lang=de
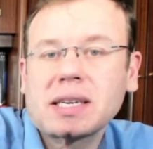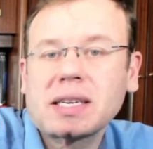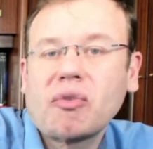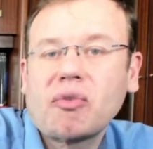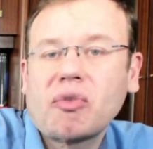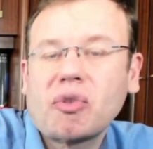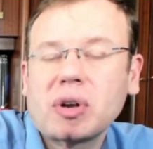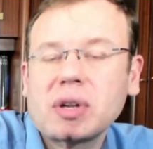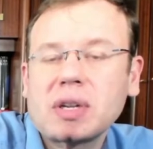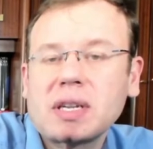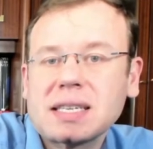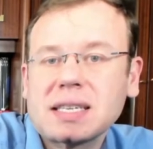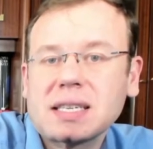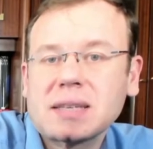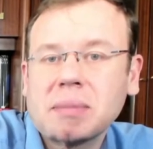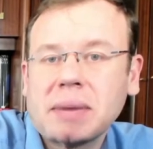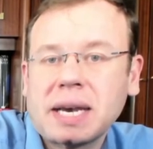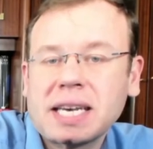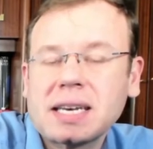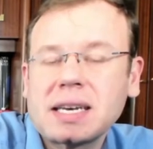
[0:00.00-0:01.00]
von
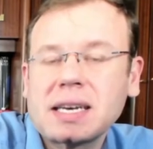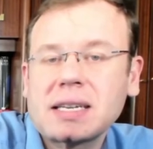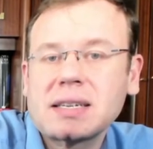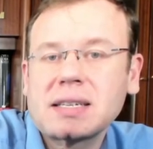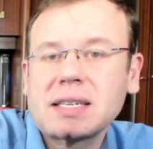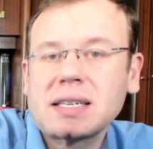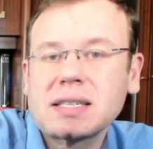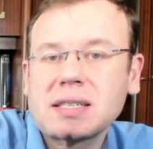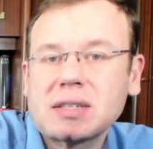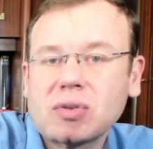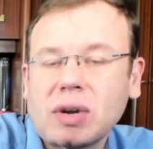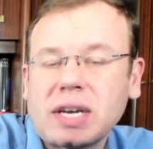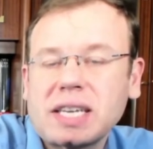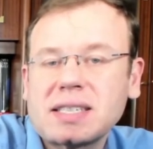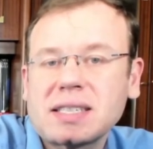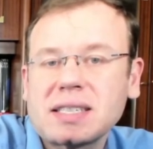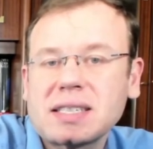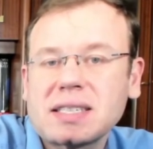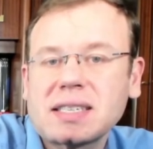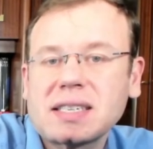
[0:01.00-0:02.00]
Menge des
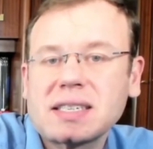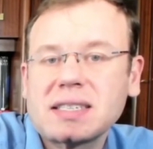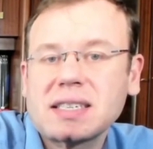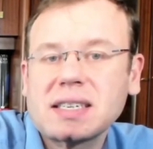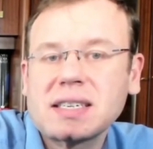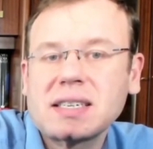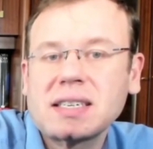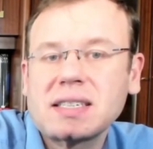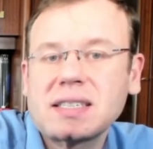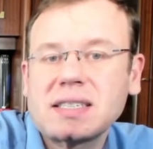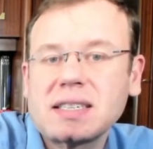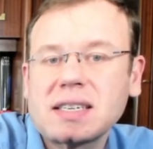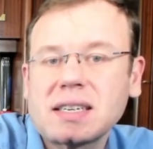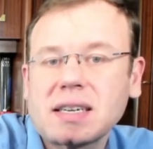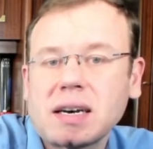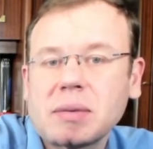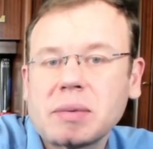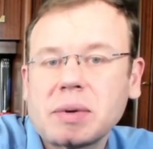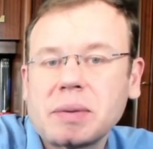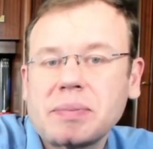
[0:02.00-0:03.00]
Tracers, das ich injiziert
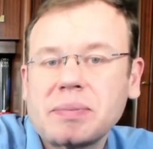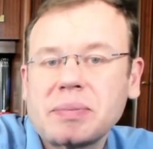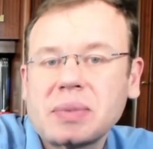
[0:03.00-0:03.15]
habe.